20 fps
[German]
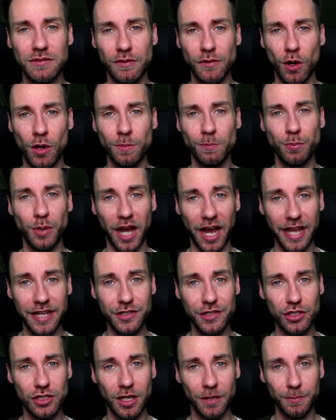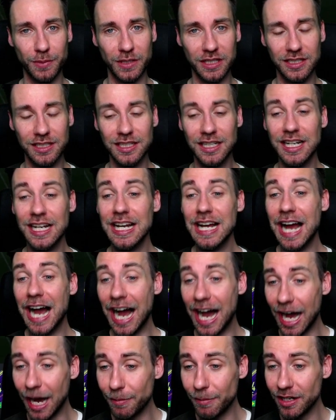Wochen preisstabil.
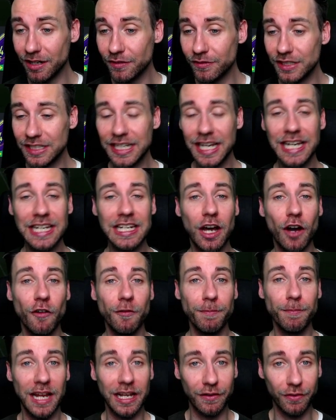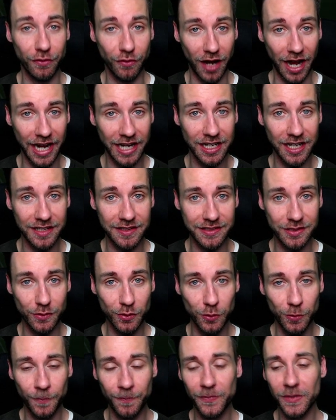Aber wir gehen auf Black Friday
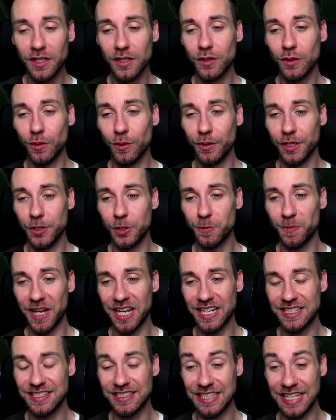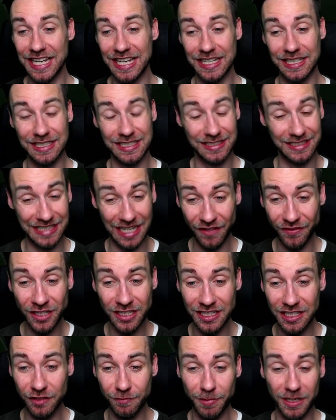zu und entsprechend gehe ich
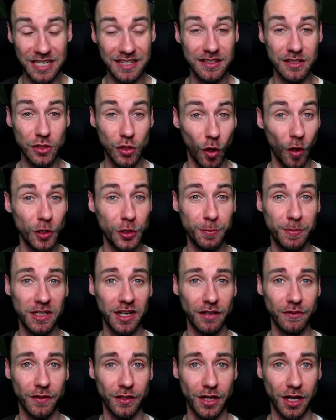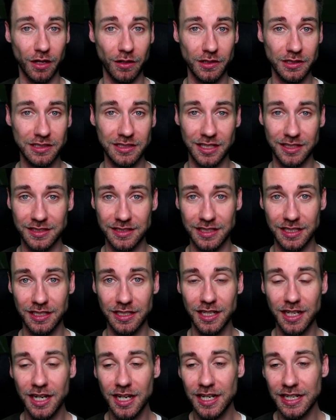definitiv bei diesen Goldspielern von aus, dass sie
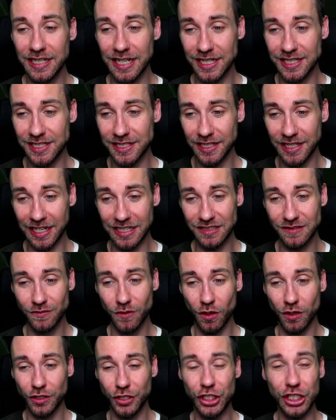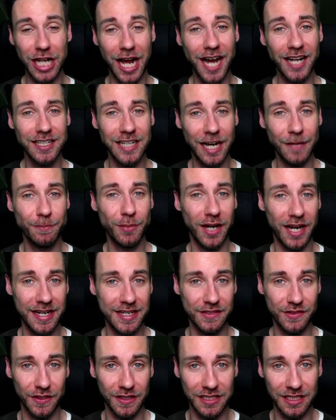jetzt in den nächsten Wochen stark an
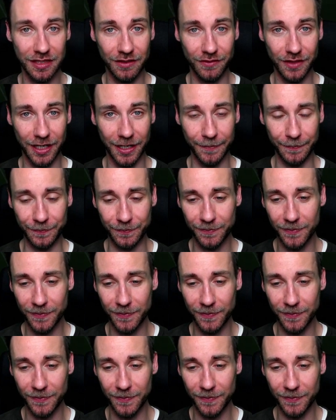Preis verlieren werden.